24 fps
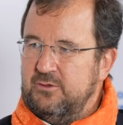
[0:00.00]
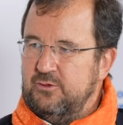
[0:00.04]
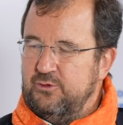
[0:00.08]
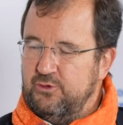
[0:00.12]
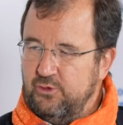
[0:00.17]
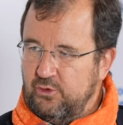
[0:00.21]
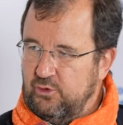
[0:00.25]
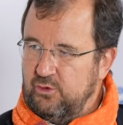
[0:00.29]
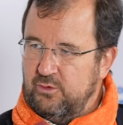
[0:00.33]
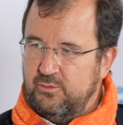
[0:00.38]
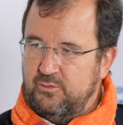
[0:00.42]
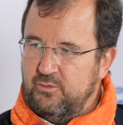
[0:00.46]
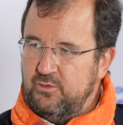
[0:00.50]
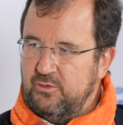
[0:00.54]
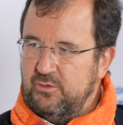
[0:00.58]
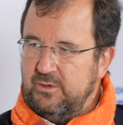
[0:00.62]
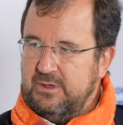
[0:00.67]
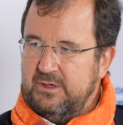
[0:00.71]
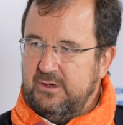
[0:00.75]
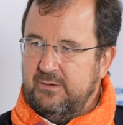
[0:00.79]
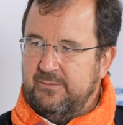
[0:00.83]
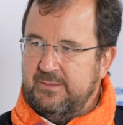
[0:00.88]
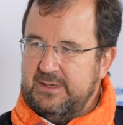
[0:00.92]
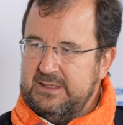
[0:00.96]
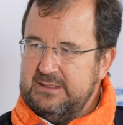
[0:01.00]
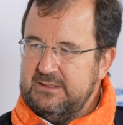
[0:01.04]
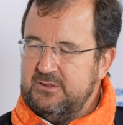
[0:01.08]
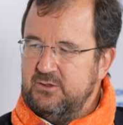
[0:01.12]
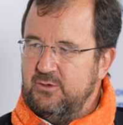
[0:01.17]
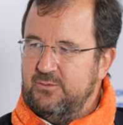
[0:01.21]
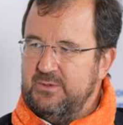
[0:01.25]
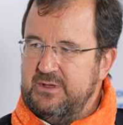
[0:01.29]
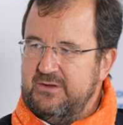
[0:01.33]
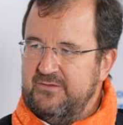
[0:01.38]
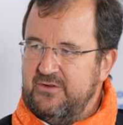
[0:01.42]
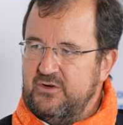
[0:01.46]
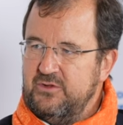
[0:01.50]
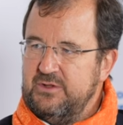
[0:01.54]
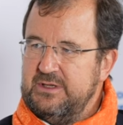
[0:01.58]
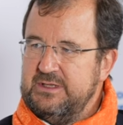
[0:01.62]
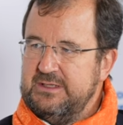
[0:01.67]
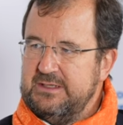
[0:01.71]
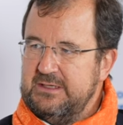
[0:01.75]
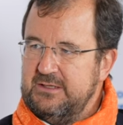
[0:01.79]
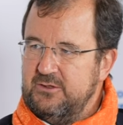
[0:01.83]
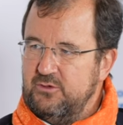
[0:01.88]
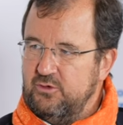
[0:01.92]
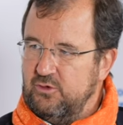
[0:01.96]
dos au mur, et en mars 2020, on a
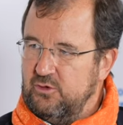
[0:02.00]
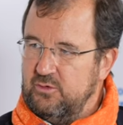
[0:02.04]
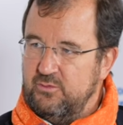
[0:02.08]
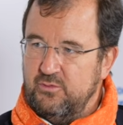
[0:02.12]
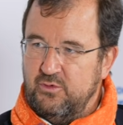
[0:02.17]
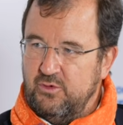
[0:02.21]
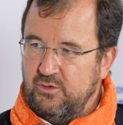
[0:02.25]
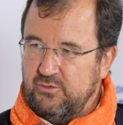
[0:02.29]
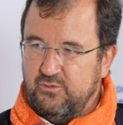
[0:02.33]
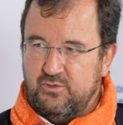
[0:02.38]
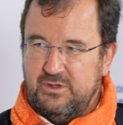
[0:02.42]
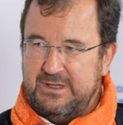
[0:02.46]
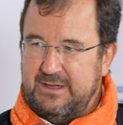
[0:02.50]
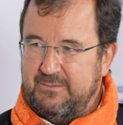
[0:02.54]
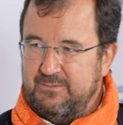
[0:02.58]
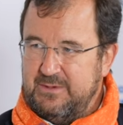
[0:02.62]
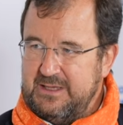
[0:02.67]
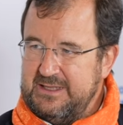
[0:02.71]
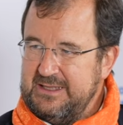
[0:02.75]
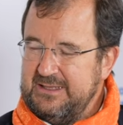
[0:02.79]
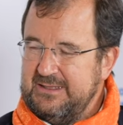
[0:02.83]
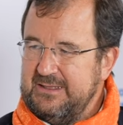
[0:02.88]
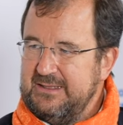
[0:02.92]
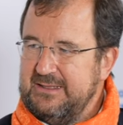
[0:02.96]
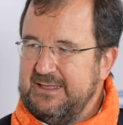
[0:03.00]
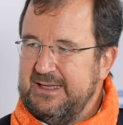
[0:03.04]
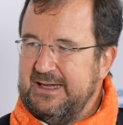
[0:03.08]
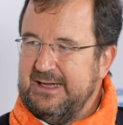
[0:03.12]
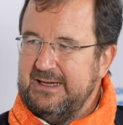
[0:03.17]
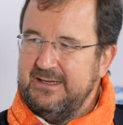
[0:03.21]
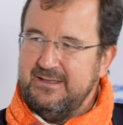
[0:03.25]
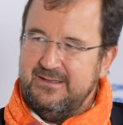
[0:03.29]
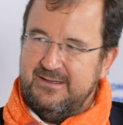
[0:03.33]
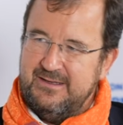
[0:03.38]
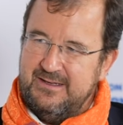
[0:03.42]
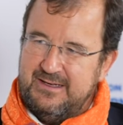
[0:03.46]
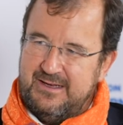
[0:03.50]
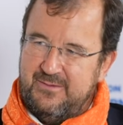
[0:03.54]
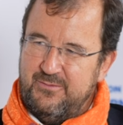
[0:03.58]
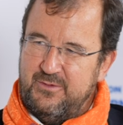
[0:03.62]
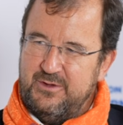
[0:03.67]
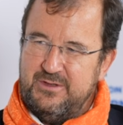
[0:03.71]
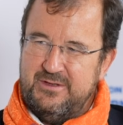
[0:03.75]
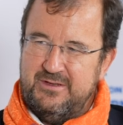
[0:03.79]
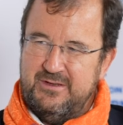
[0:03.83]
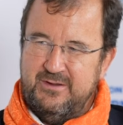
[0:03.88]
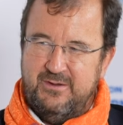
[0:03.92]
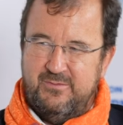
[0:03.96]
été dos au mur, toute la planète était arrêtée, la
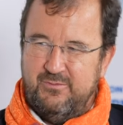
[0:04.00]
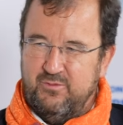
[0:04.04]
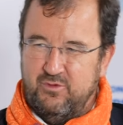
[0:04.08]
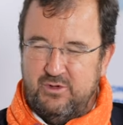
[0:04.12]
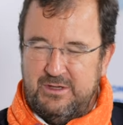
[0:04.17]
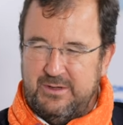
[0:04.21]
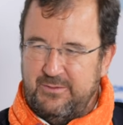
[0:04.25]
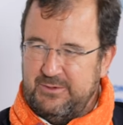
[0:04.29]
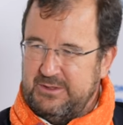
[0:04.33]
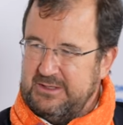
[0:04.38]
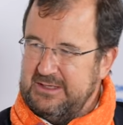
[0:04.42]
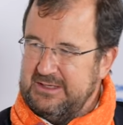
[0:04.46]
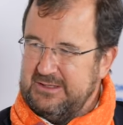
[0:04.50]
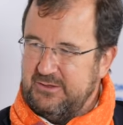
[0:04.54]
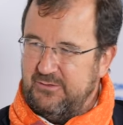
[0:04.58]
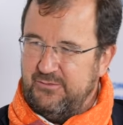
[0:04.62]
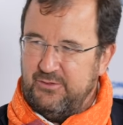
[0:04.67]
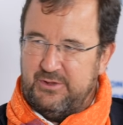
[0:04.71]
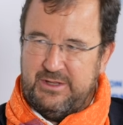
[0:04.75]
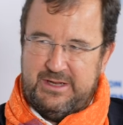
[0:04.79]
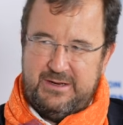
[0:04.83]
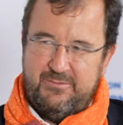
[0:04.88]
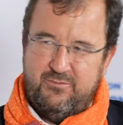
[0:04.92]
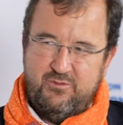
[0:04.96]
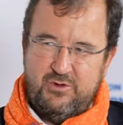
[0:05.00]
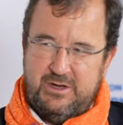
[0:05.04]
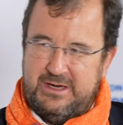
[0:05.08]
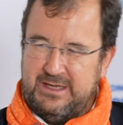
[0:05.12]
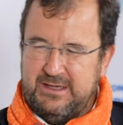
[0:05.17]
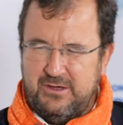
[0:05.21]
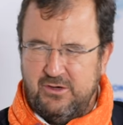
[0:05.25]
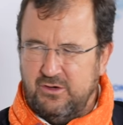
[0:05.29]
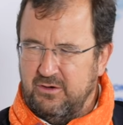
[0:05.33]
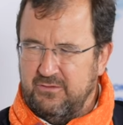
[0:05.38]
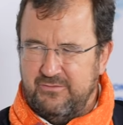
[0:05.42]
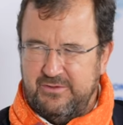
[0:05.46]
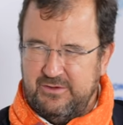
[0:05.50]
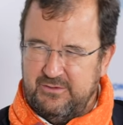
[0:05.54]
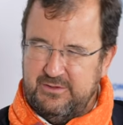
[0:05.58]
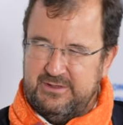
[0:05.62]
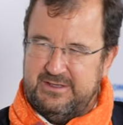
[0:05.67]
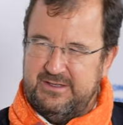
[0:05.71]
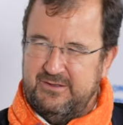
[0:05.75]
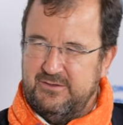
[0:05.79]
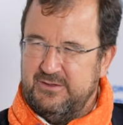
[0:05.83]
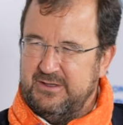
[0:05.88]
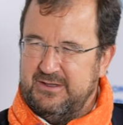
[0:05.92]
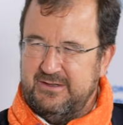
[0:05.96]
moitié, plus de la moitié des enfants n'allaient plus à l'école. Enfin, on
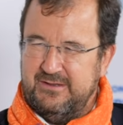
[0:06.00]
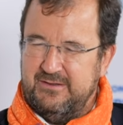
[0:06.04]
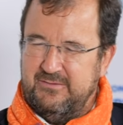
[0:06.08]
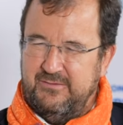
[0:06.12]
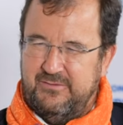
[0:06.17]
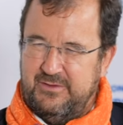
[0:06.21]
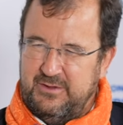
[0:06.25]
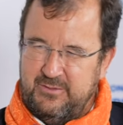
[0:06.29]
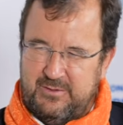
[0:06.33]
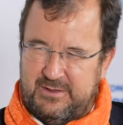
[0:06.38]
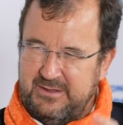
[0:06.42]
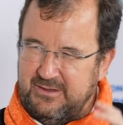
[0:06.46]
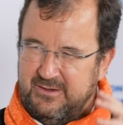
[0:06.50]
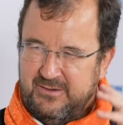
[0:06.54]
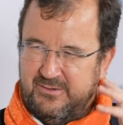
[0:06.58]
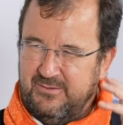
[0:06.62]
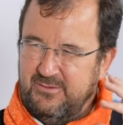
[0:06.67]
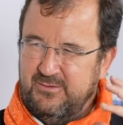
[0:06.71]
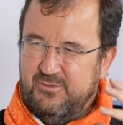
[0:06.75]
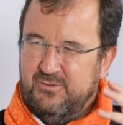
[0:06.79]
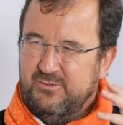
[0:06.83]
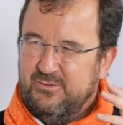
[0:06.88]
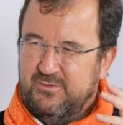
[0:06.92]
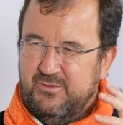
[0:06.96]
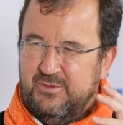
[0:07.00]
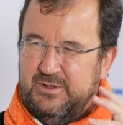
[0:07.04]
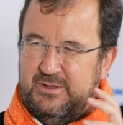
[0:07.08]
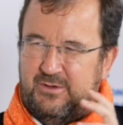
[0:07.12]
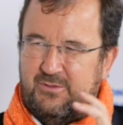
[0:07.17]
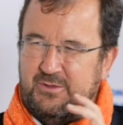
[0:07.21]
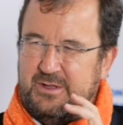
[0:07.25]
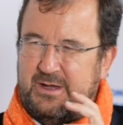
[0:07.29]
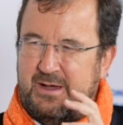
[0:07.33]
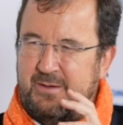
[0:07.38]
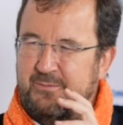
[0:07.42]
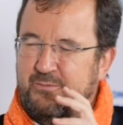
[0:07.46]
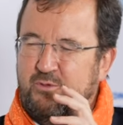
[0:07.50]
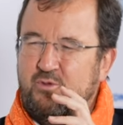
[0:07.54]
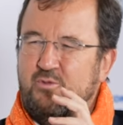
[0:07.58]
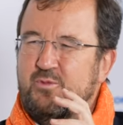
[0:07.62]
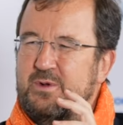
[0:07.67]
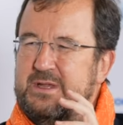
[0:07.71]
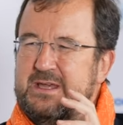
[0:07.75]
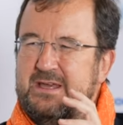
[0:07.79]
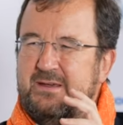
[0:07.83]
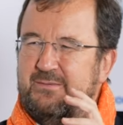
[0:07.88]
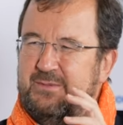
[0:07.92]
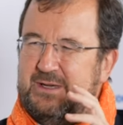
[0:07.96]
était dans un phénomène qu'on a un peu
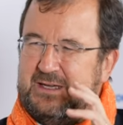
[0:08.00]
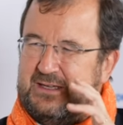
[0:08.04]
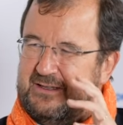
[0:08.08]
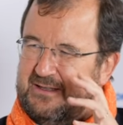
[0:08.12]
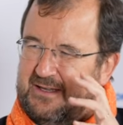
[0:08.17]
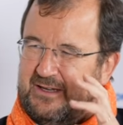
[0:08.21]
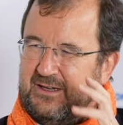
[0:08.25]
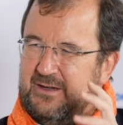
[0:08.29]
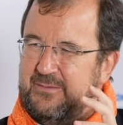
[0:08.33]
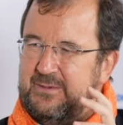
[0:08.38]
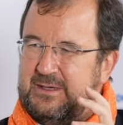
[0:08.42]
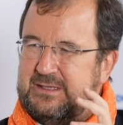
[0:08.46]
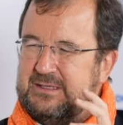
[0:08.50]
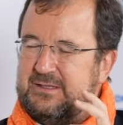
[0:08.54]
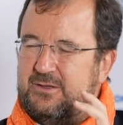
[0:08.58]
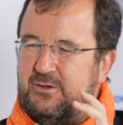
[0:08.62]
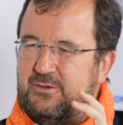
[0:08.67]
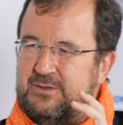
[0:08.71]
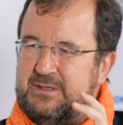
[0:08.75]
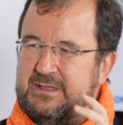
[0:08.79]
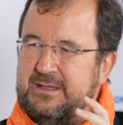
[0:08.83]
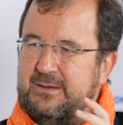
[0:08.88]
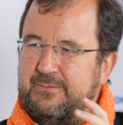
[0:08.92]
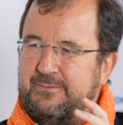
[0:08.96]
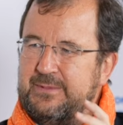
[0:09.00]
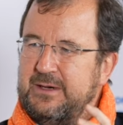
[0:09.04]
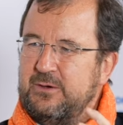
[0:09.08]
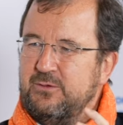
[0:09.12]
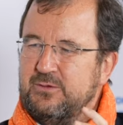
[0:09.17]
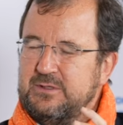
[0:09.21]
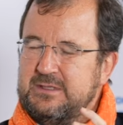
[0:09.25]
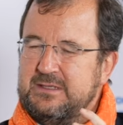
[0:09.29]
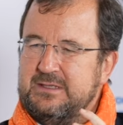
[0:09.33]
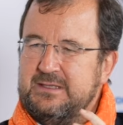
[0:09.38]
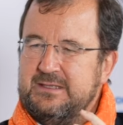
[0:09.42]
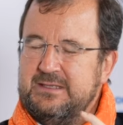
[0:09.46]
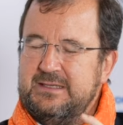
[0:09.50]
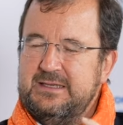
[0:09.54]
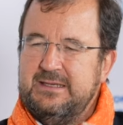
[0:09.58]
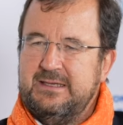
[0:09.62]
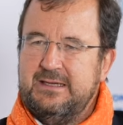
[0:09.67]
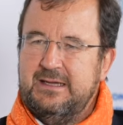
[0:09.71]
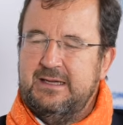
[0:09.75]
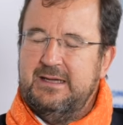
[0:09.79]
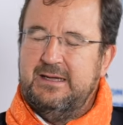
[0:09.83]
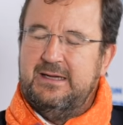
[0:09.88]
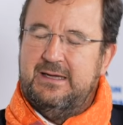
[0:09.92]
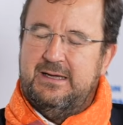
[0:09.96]
oublié, mais qui était quand même extraordinaire,
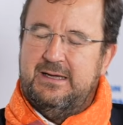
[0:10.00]
paroxystique.